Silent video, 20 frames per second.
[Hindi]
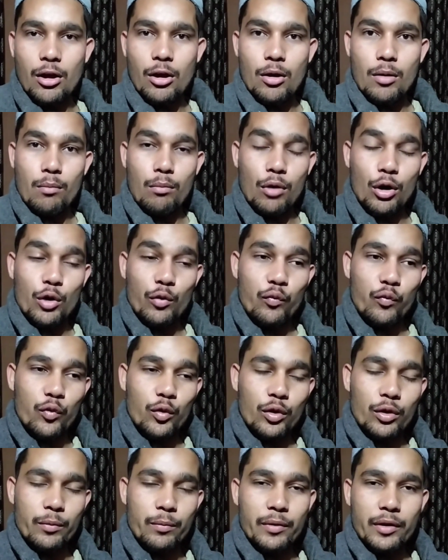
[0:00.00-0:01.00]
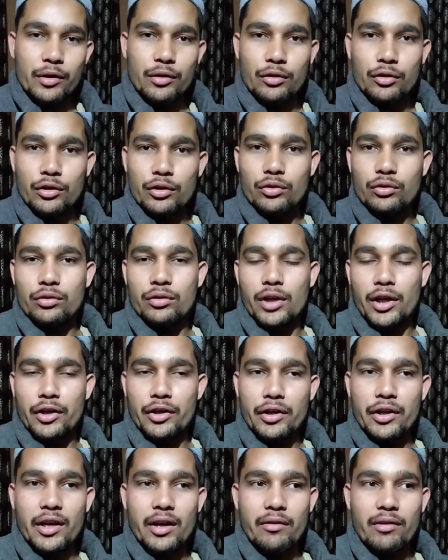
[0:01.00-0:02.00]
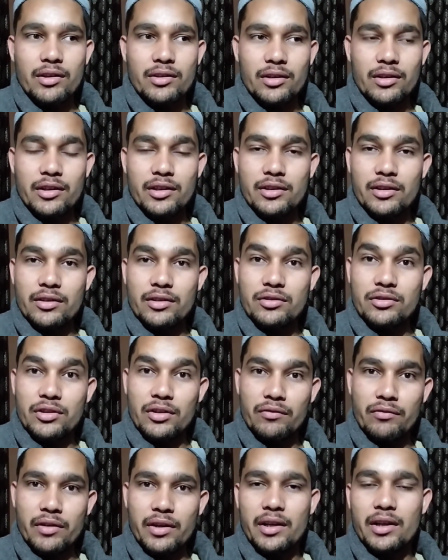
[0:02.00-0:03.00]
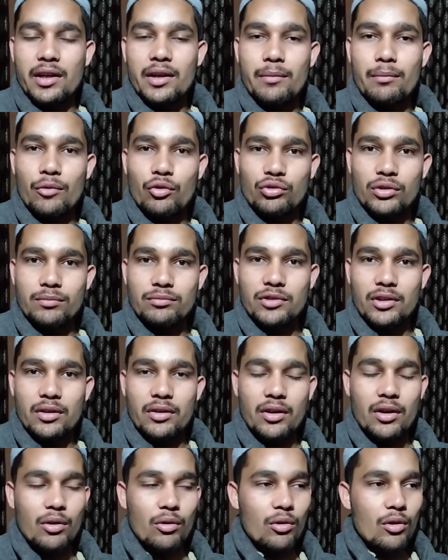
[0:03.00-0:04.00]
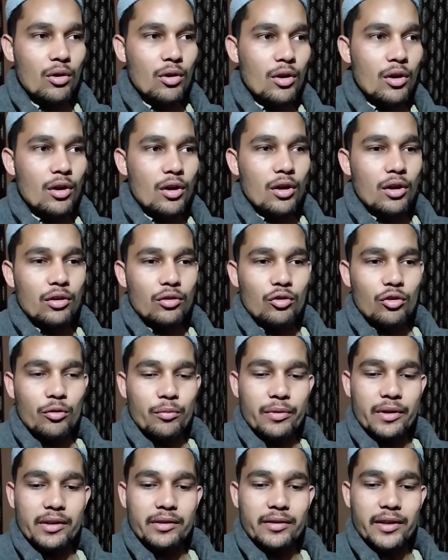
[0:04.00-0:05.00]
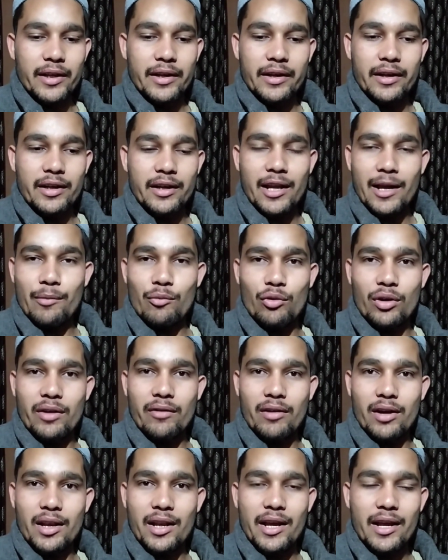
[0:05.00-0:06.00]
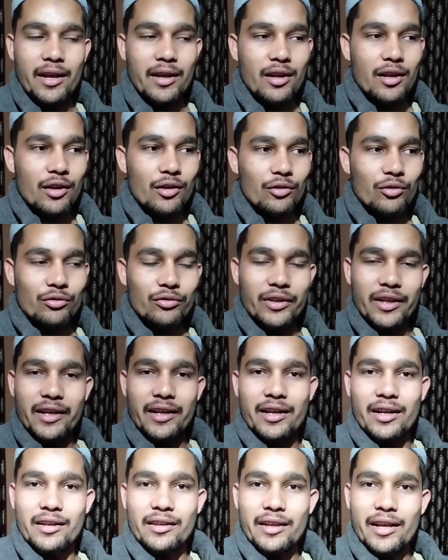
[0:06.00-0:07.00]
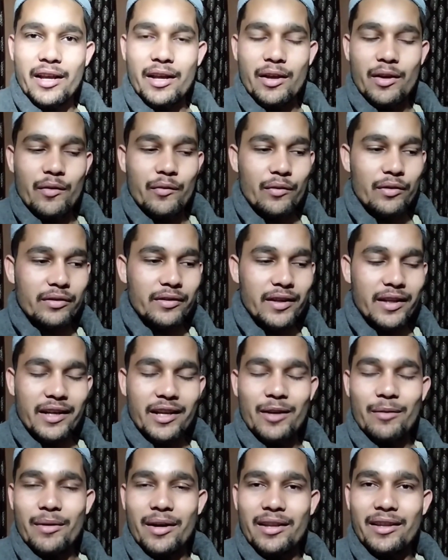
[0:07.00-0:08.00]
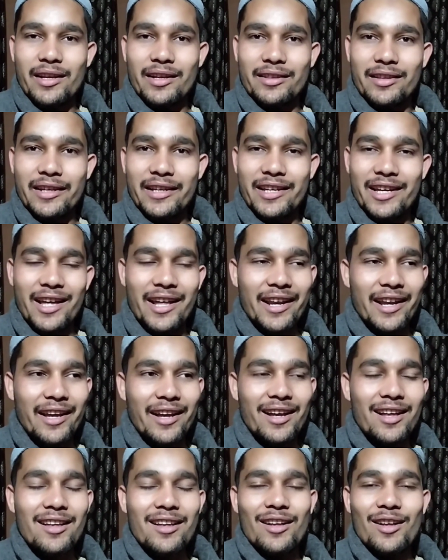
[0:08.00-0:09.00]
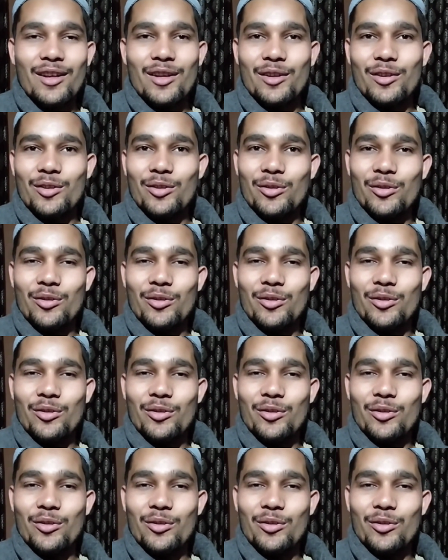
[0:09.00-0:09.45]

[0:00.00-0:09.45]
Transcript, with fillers: मगर फिर भी इतनी ठंडी हवा चल रही है जैसे जनवरी का मौसम चल रहा हो तो अभी शहरी का टाइम होने वाला है तो शहरी करते हैं फिर शहरी के बाद देखते हैं क्या रहेगा तो